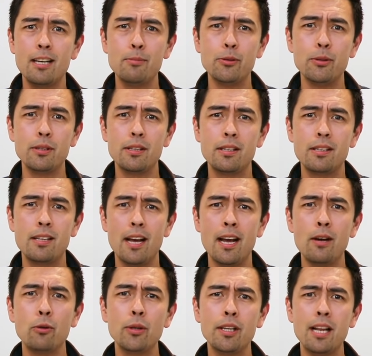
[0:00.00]
気分って
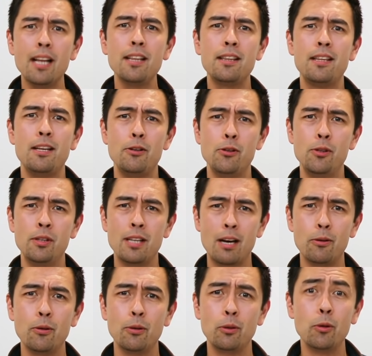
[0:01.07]
英語で何て言うんだ
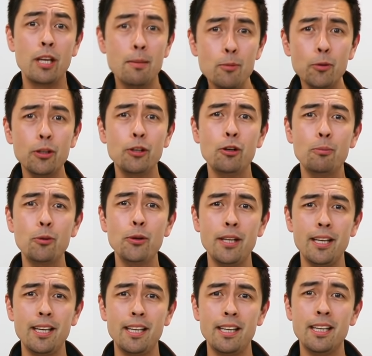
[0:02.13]
ろうと疑問に思
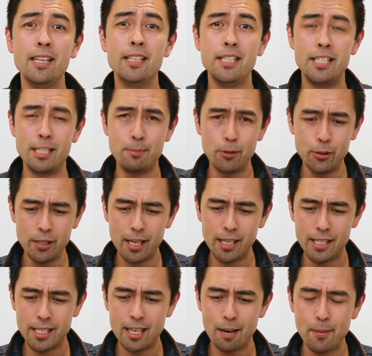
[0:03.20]
い自分で
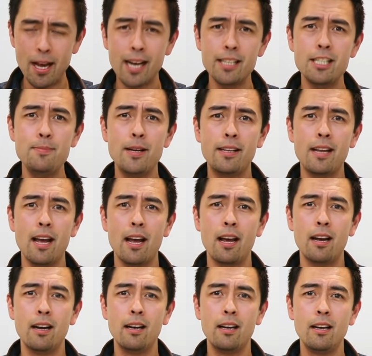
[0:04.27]
調べ始め
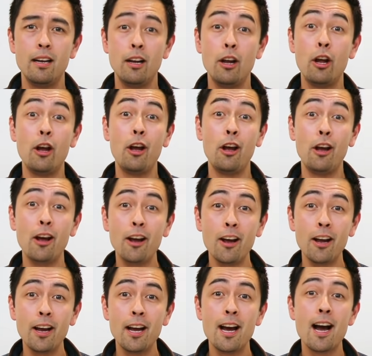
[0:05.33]
てへ
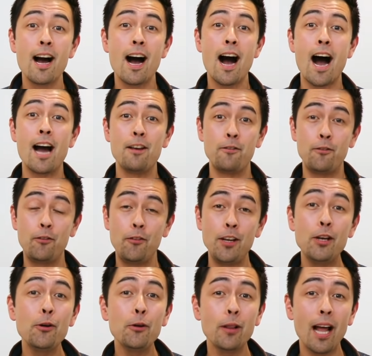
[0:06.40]
え I
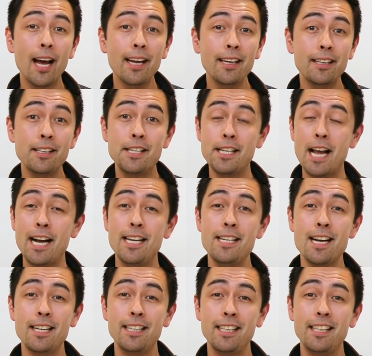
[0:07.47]
feel like
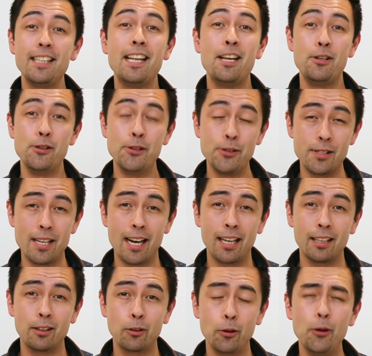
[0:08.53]
何々って言うんだ
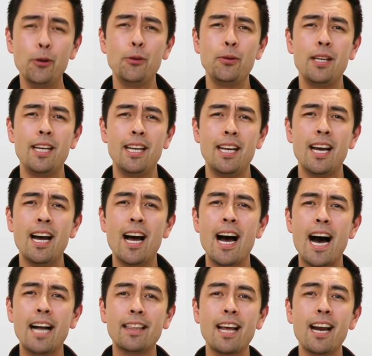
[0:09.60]
とように
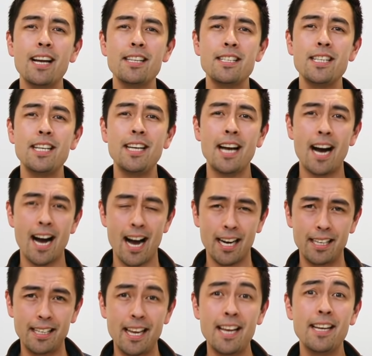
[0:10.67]
新しい
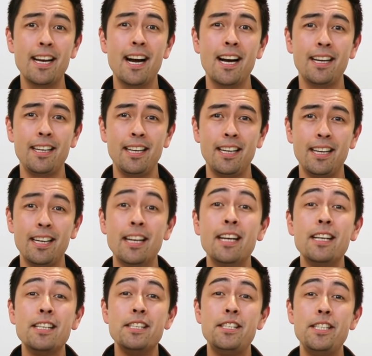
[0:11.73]
発見があり
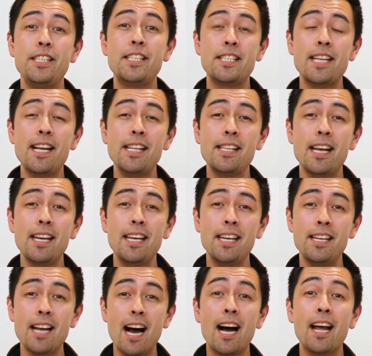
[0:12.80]
実践
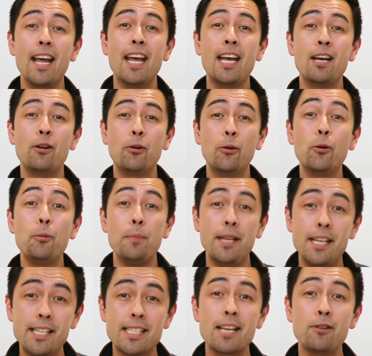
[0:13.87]
的な英語を身
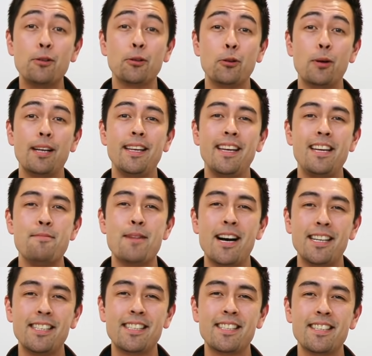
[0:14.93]
につけることができ
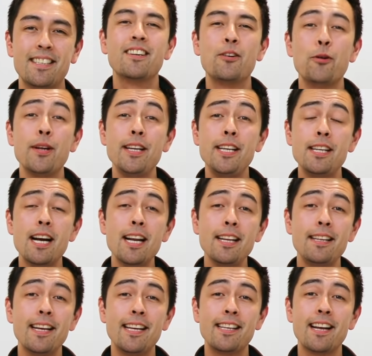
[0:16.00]
ますこれに慣れ
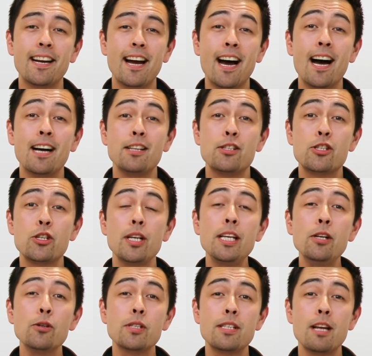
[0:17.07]
てきたら次
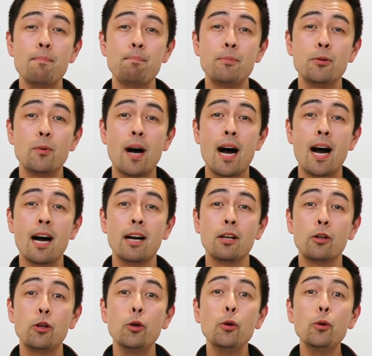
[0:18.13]
のステップは
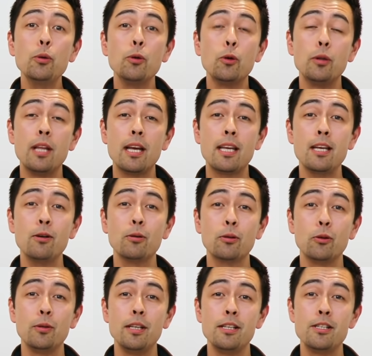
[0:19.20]
今日の出来
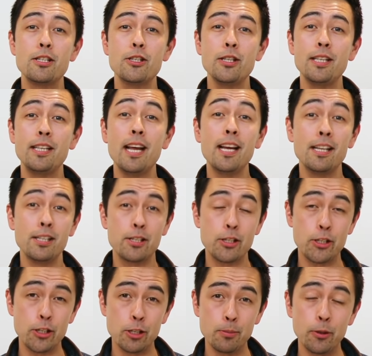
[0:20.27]
事について
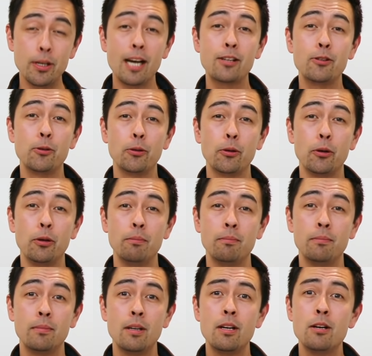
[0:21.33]
つぶやくこと
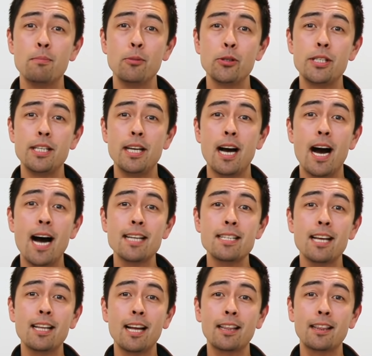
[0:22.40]
もし
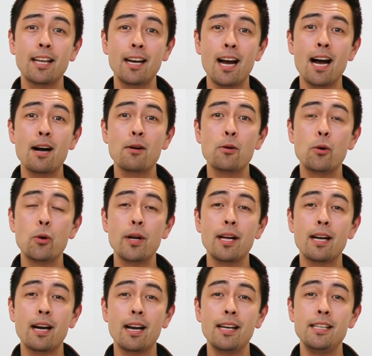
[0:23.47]
朝だったらこれ
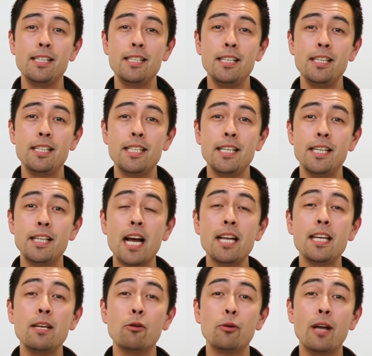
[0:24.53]
から一日
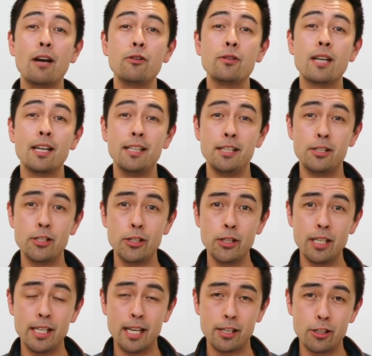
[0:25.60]
何をやるかにつ
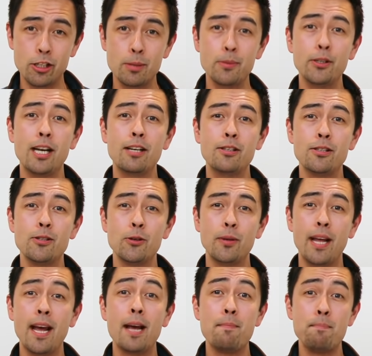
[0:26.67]
いてつぶやくの
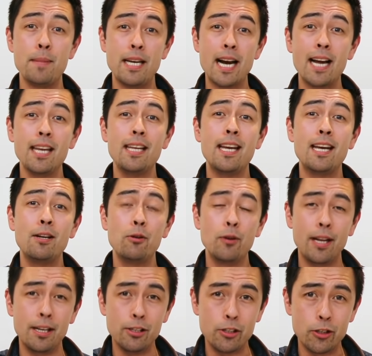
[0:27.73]
で未来系の
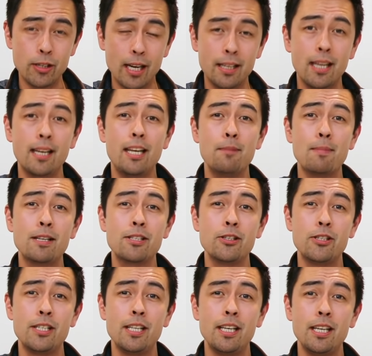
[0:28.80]
練習ができま
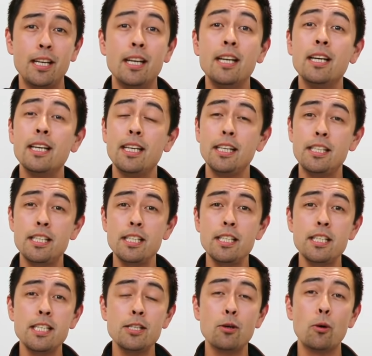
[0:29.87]
すし一
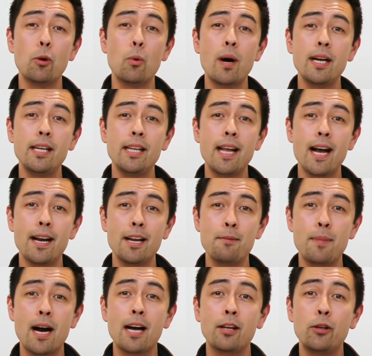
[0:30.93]
日の終わりであれ
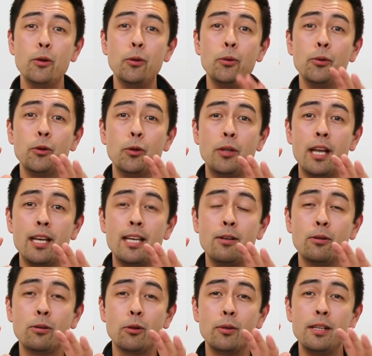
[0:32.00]
ば今日の出来
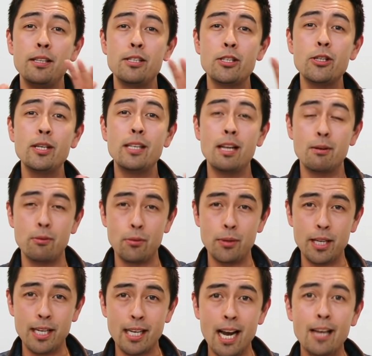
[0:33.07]
事について振
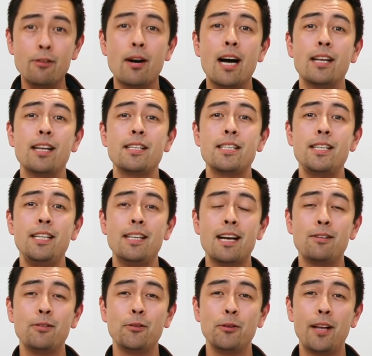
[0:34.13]
り返る話にな
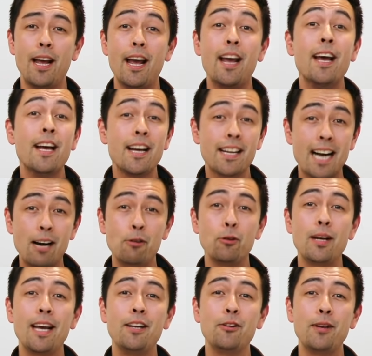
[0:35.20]
るので過去
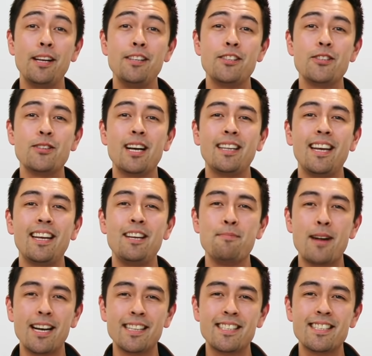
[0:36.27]
形の練習ができ
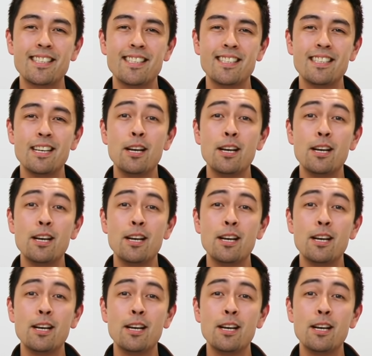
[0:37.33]
ます。